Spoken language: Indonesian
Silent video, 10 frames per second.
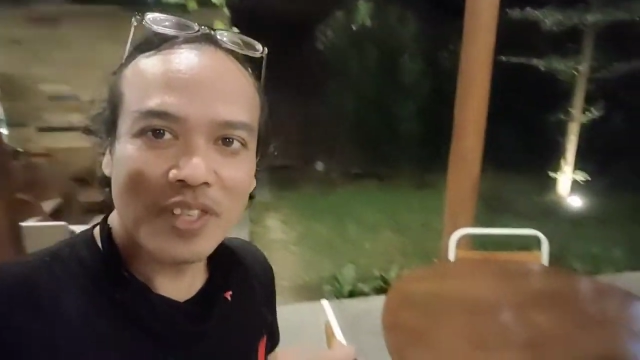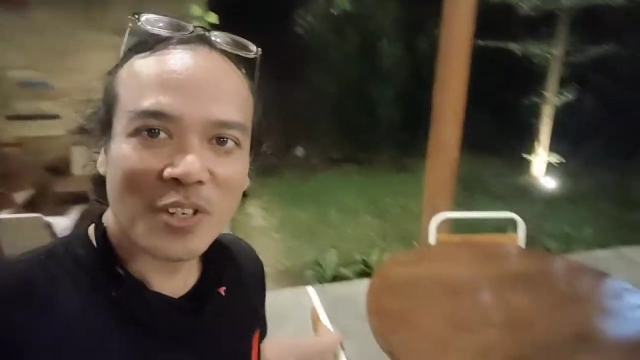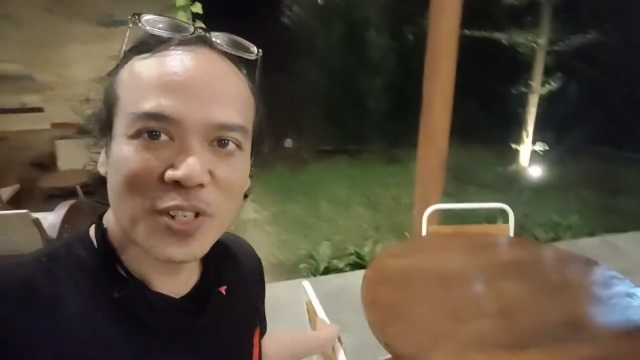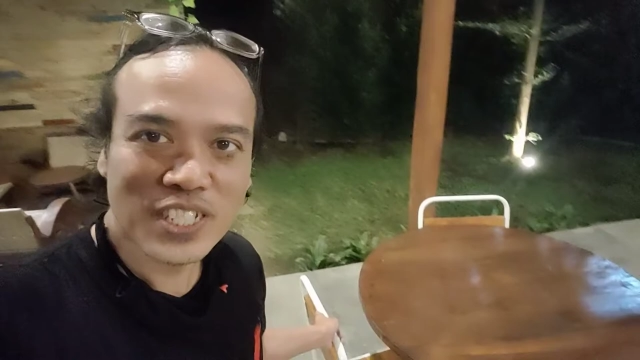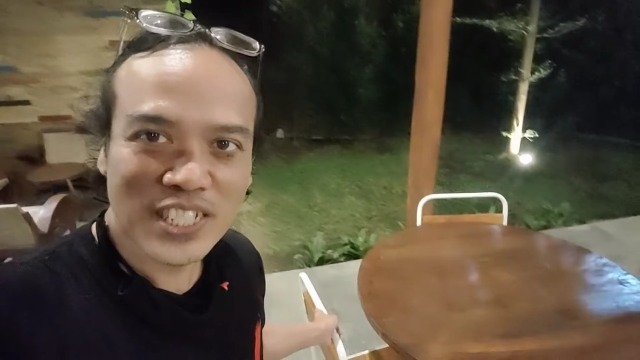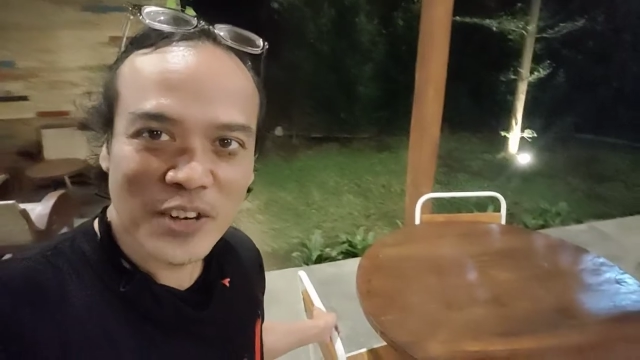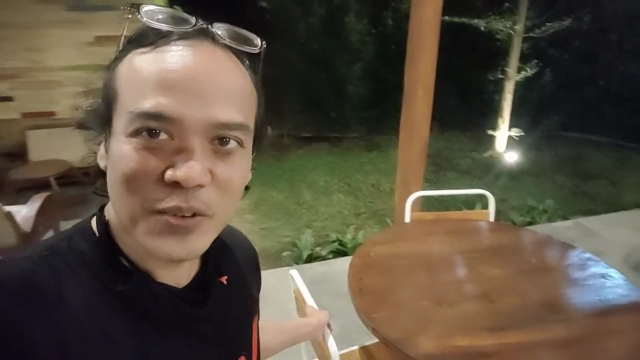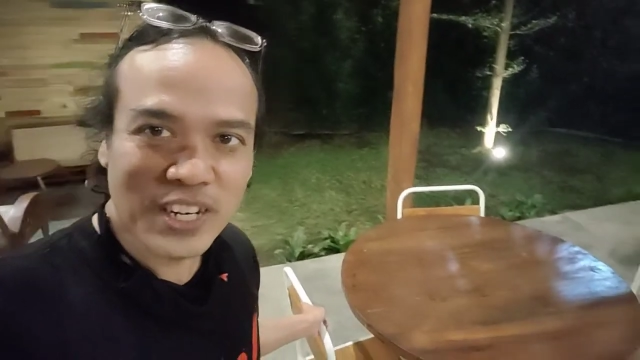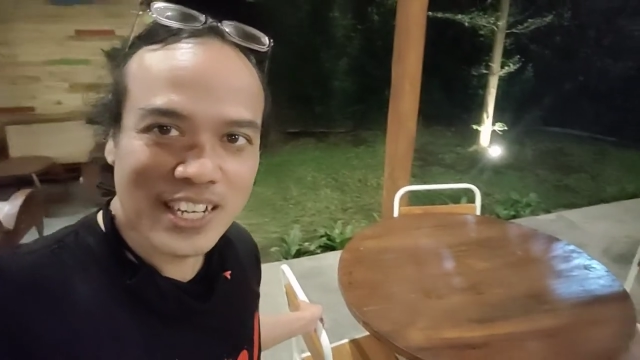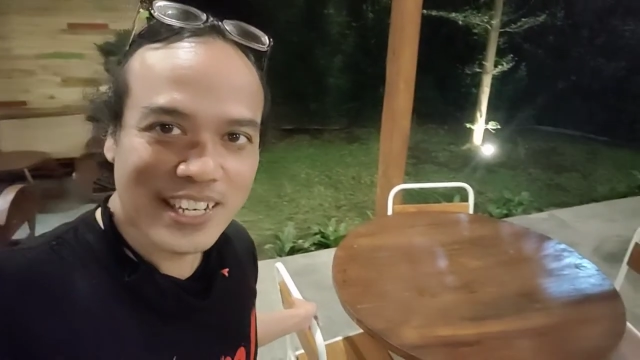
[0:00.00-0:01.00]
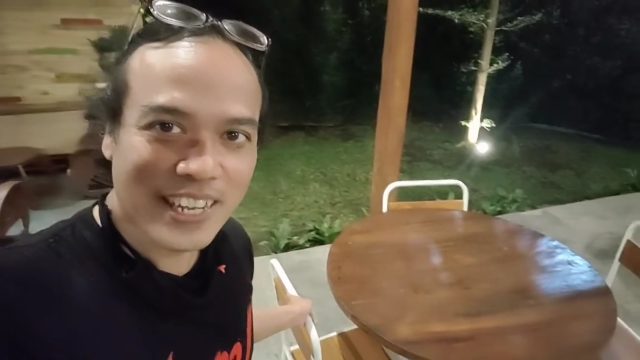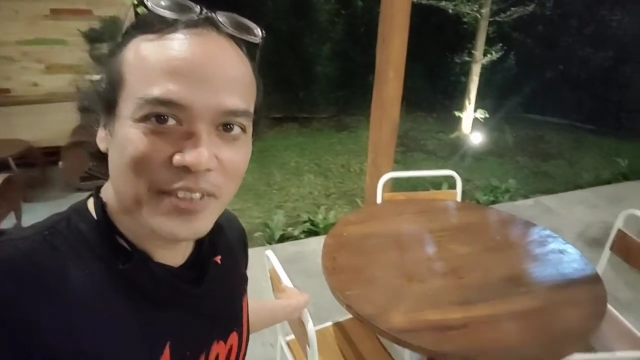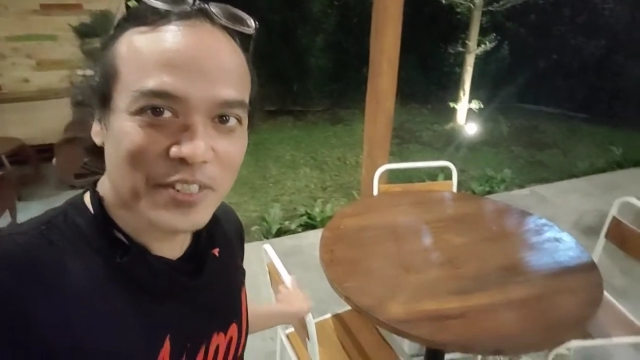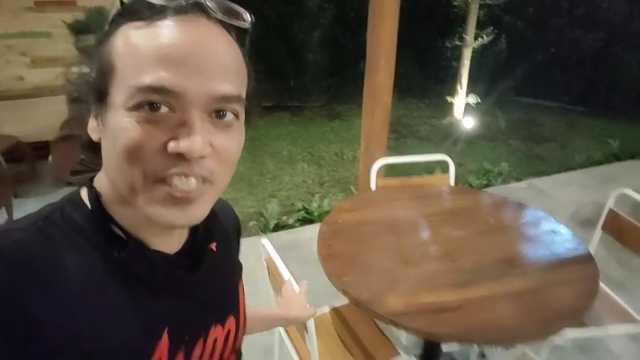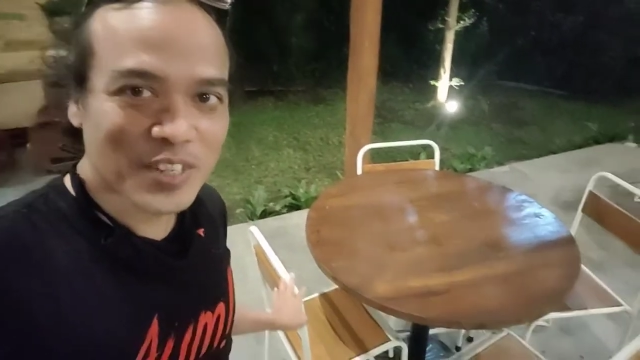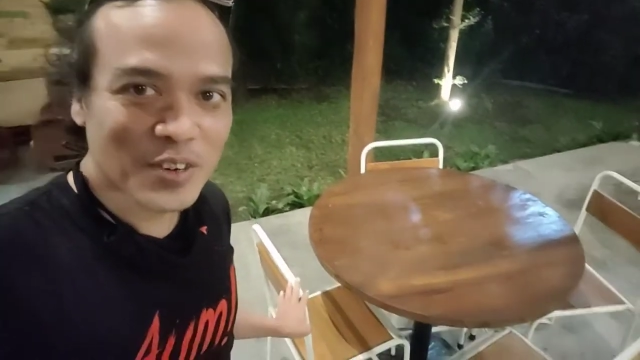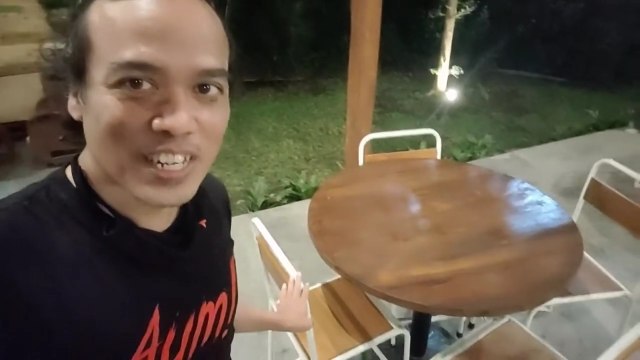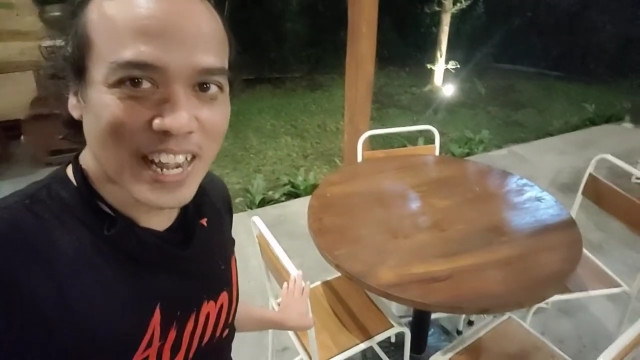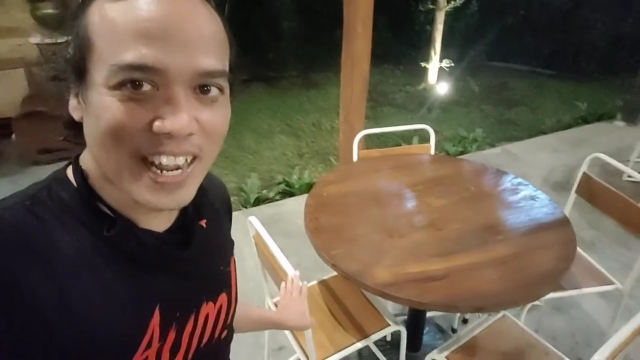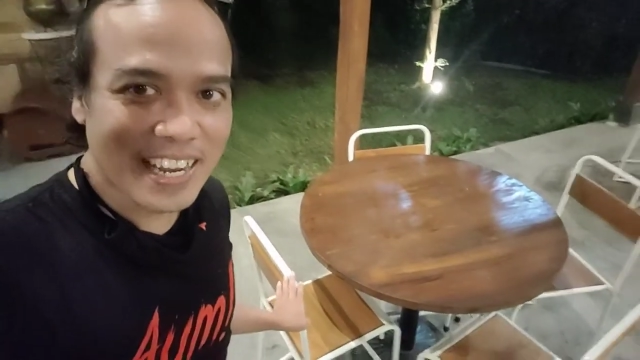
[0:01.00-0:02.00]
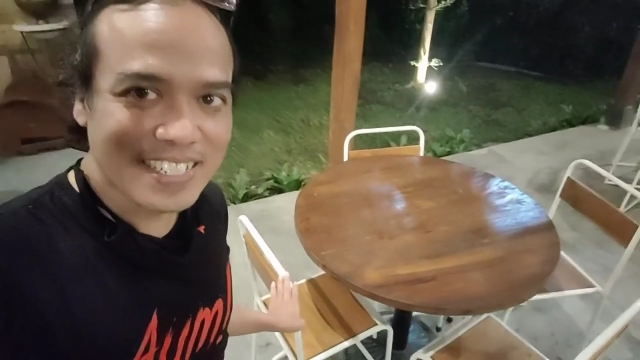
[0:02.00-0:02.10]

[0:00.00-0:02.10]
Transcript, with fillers: kursinya unik kayak kursi kondangan